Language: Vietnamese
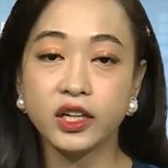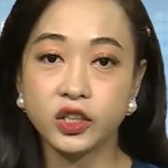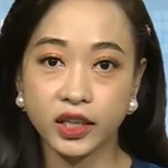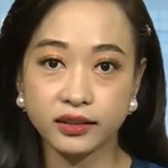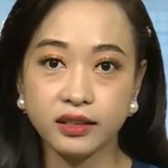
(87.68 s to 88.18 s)

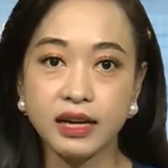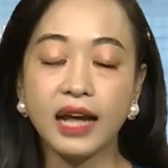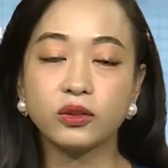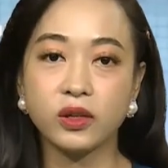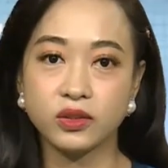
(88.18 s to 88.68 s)
trật tự an
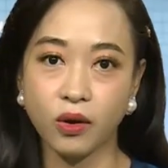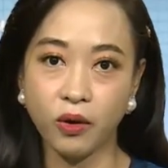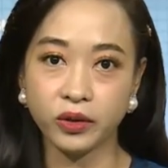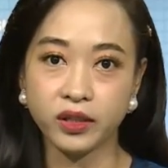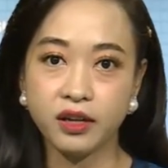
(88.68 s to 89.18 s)
toàn xã
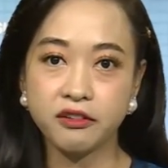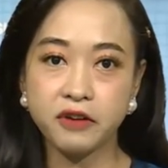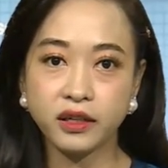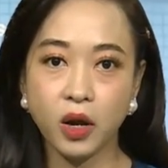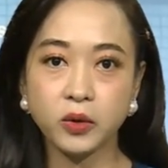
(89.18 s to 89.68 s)
hội,
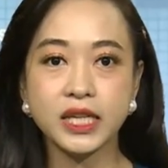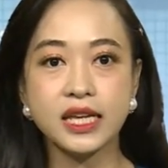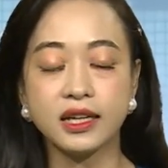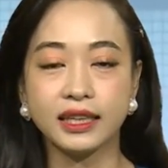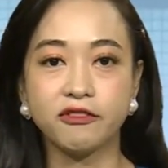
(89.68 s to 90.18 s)
phấn đấu xây
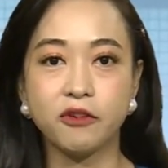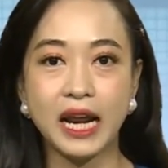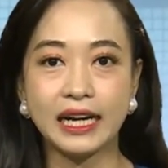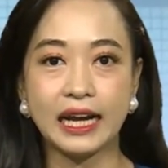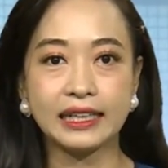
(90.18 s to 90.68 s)
dựng thành phố Đà
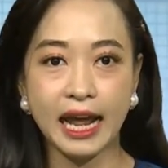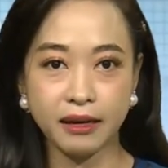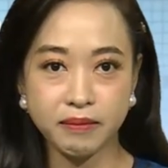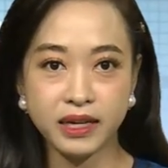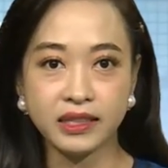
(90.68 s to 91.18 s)
Nẵng an
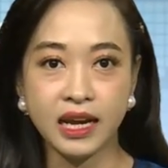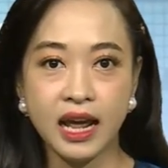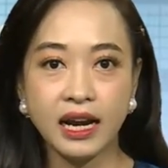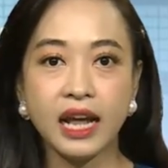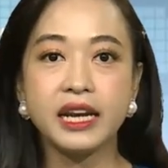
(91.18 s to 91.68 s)
bình
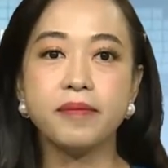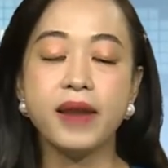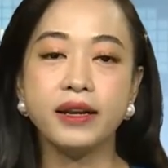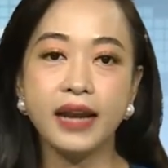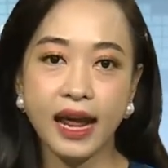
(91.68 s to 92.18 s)
là điểm
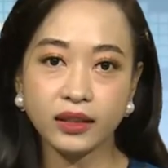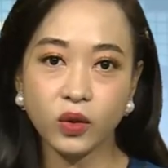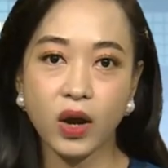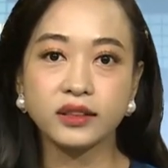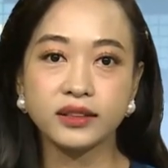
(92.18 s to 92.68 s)
đến an
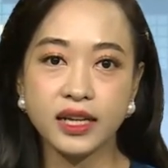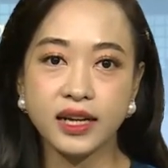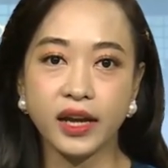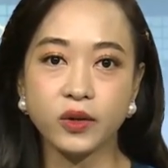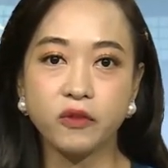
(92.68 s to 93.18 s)
toàn, tin
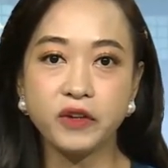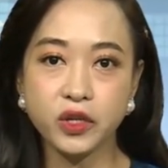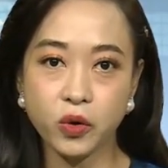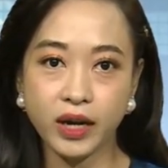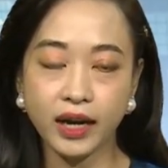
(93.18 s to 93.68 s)
cậy đối với
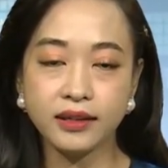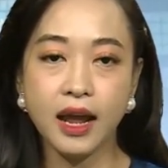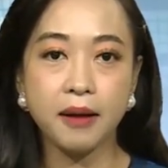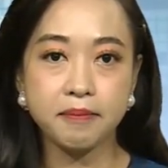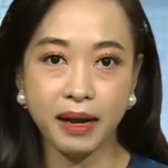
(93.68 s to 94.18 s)
du khách,
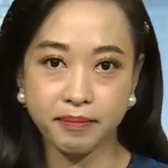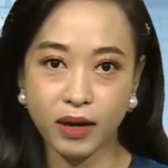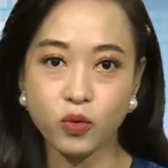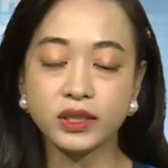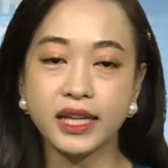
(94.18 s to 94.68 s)
bạn bè
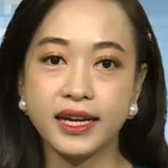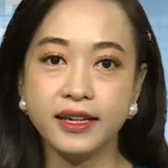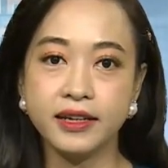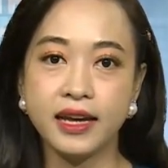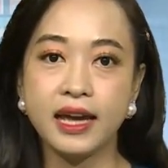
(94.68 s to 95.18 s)
quốc tế,
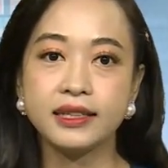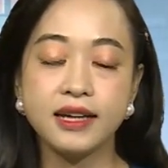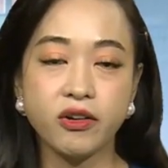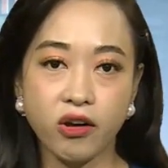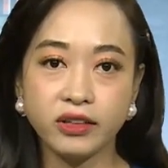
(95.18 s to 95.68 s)
Chào
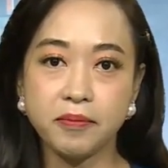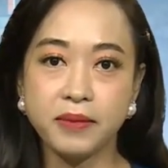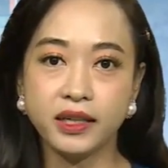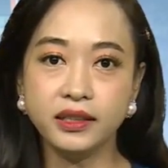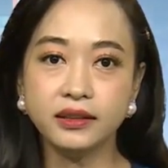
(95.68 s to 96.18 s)
đón năm
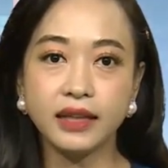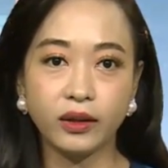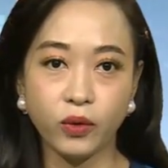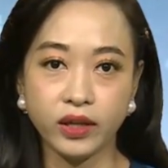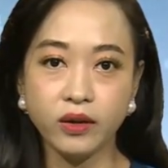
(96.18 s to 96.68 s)
mới, Thành
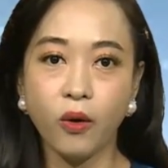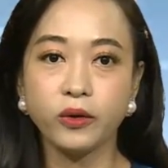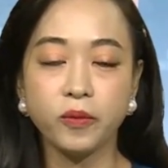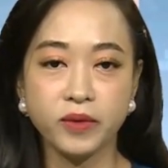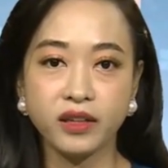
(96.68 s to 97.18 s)
ủy, Hội
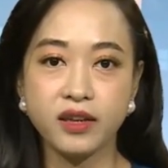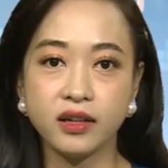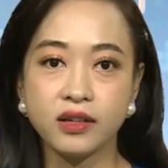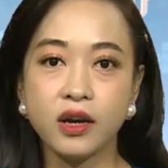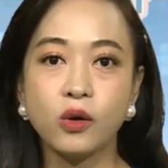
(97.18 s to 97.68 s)
đồng Nhân dân,
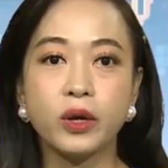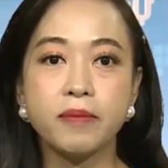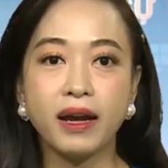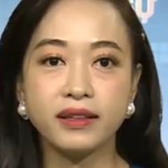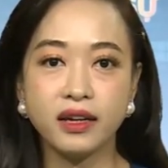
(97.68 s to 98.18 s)
Ủy
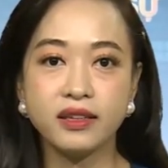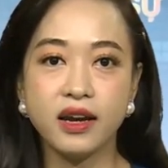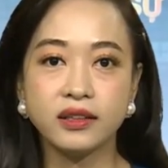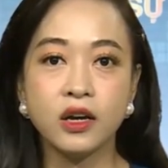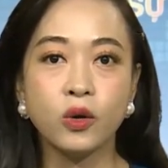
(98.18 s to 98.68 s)
ban Nhân
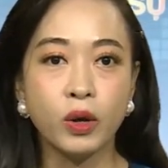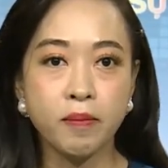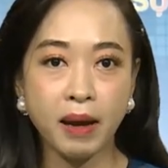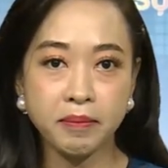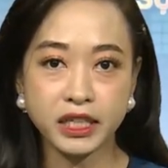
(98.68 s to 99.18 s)
dân, Ủy
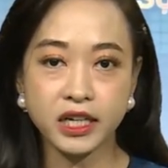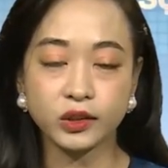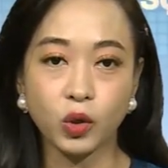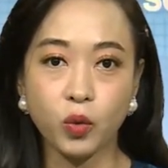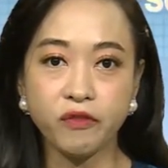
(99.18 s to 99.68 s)
ban Mặt trận
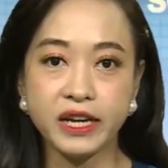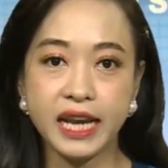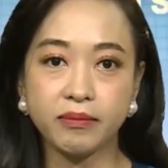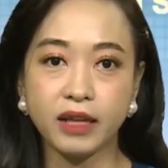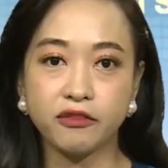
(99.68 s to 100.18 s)
Tổ quốc Việt
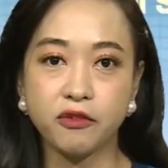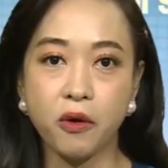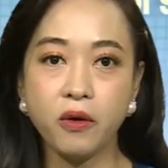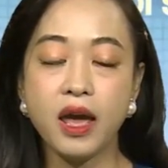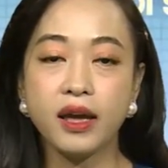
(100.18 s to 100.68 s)
Nam thành
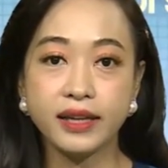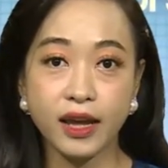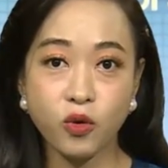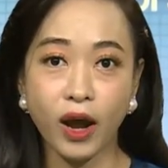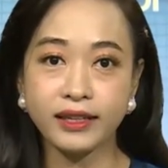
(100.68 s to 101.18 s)
phố kêu
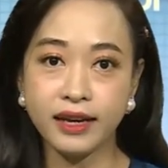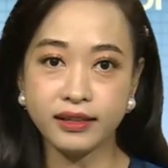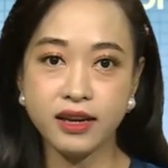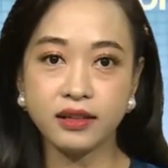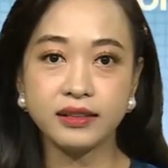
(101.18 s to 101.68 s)
gọi nhân
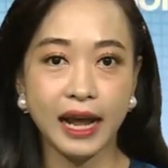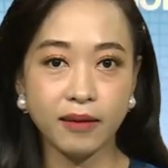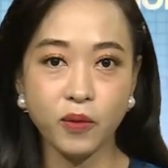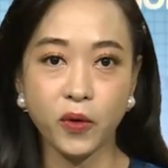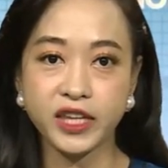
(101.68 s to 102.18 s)
dân, cán
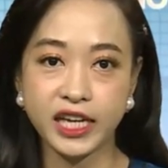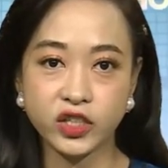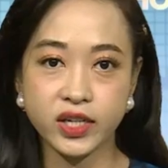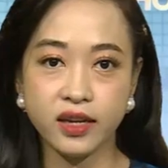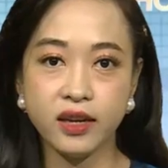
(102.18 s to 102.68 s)
bộ, chiến
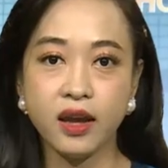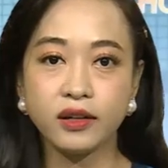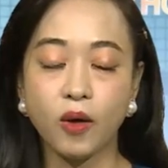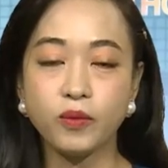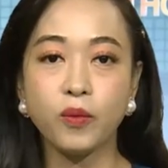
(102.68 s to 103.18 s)
sĩ,
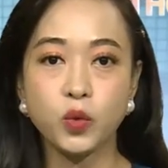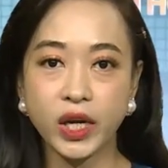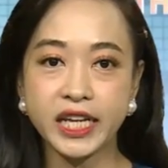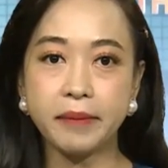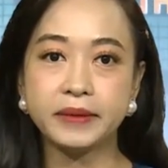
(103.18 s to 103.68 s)
cộng đồng doanh
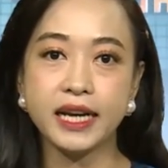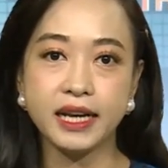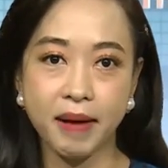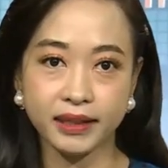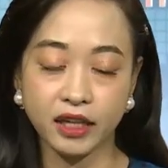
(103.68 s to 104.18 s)
nghiệp trên địa
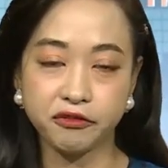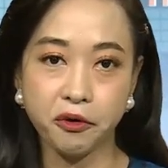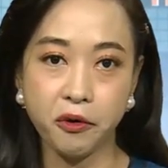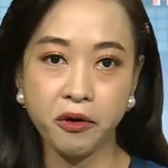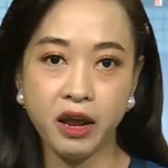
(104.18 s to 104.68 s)
bàn thành
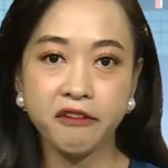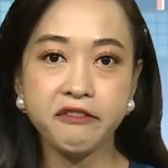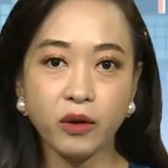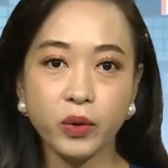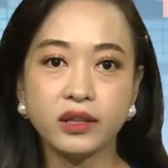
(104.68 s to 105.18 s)
phố
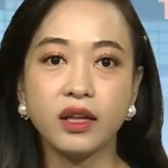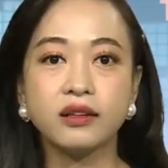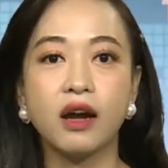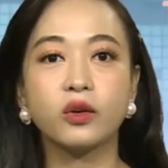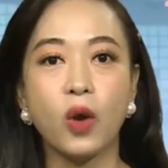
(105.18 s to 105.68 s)
phát huy tinh
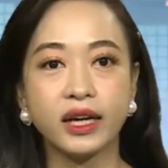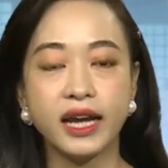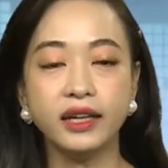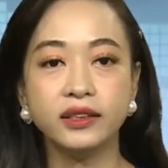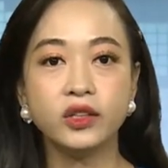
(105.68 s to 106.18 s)
thần đoàn
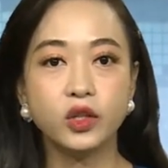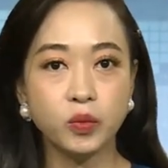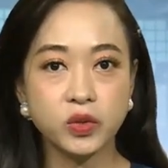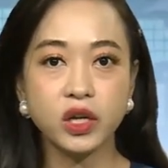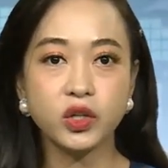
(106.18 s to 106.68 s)
kết, chung
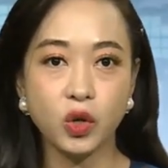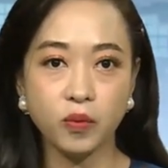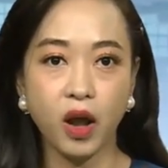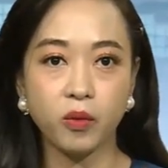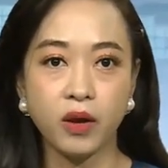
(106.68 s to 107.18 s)
sức chung
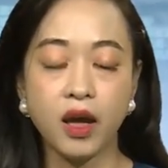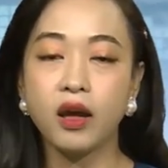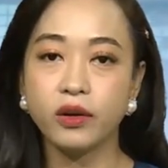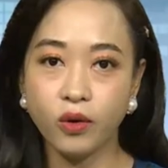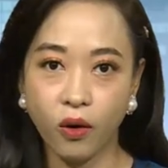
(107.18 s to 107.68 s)
lòng,
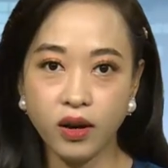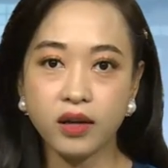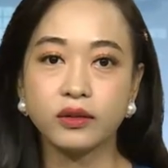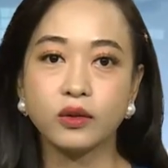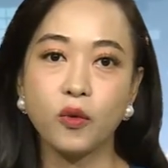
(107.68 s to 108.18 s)
nỗ lực
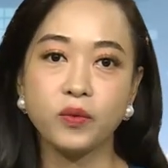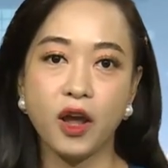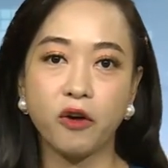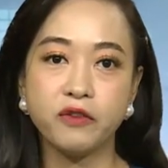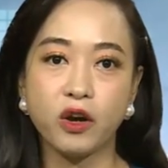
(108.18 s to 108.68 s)
cùng
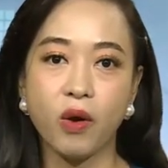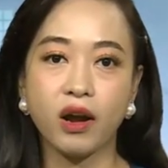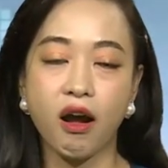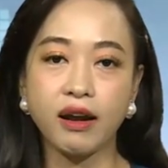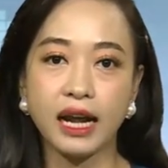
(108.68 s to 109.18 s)
nhau vượt qua
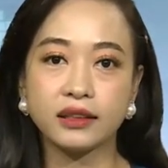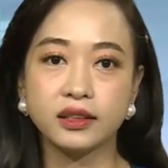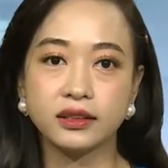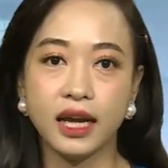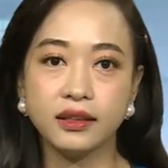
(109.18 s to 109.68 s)
khó khăn thử
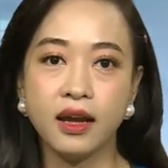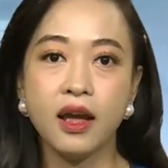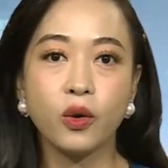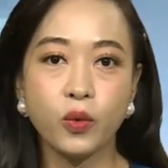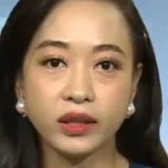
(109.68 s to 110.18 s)
thách,
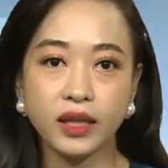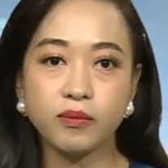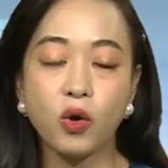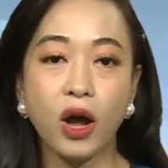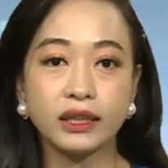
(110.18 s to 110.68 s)
quyết tâm
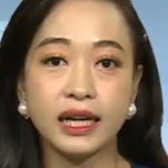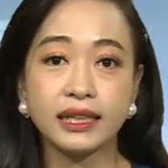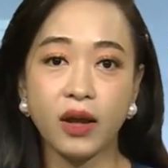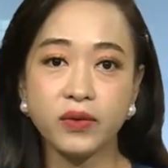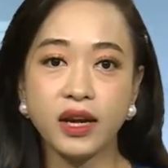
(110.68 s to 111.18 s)
hoàn thành
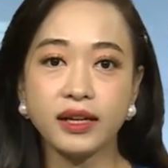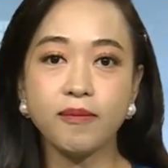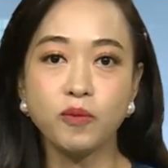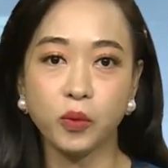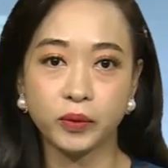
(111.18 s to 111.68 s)
cao nhất các
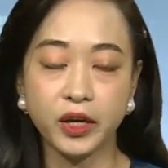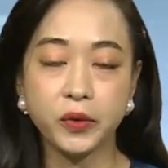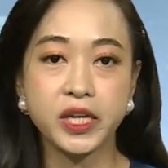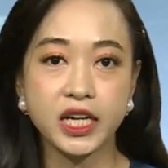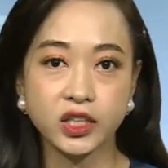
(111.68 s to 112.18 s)
mục tiêu
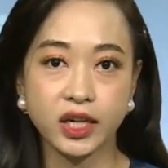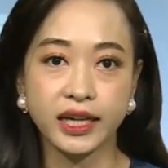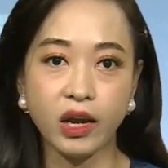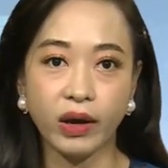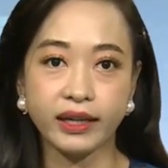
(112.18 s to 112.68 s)
chương trình kế
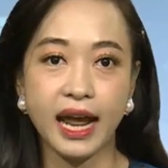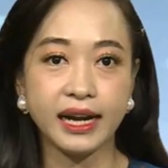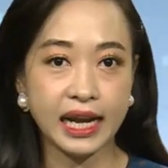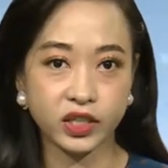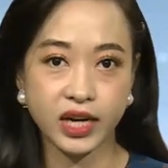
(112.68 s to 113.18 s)
hoạch đã
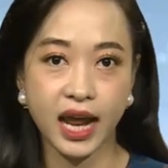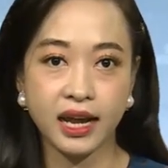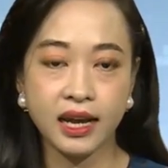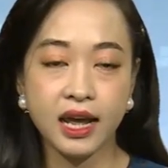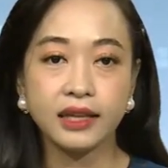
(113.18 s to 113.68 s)
đặt ra,
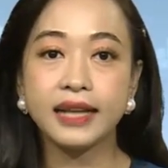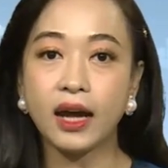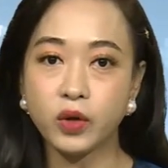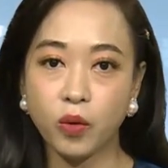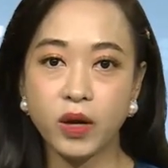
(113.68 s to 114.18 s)
tạo
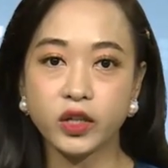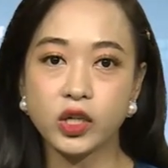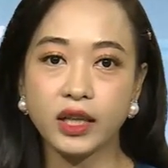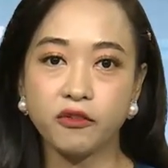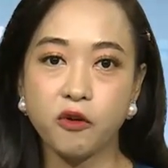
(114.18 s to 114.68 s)
động lực cho
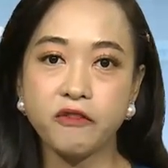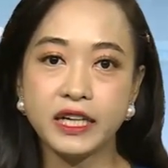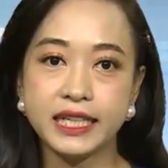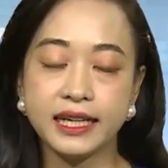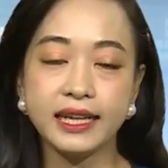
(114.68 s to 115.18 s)
thành phố phát
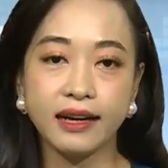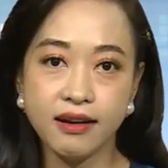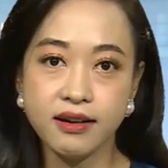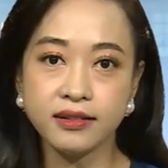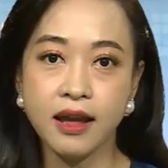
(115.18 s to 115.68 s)
triển nhanh
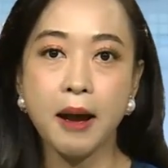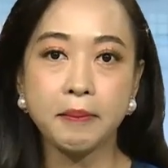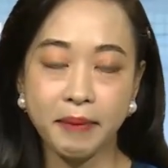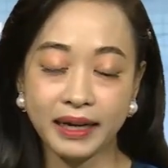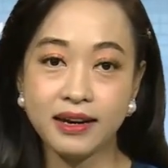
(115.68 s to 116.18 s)
hơn,
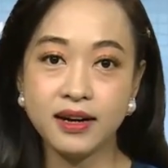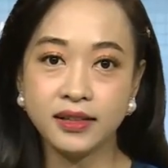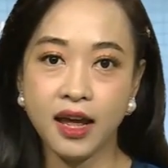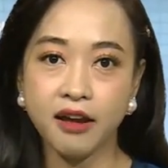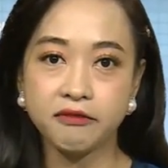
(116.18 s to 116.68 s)
mạnh hơn
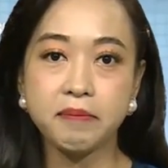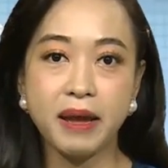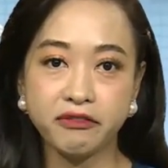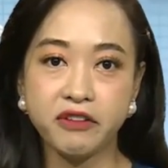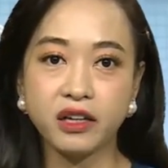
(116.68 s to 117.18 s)
và
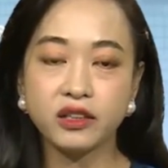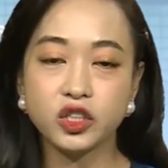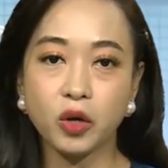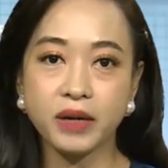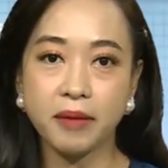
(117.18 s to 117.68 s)
bền vững
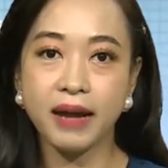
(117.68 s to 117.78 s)
trong năm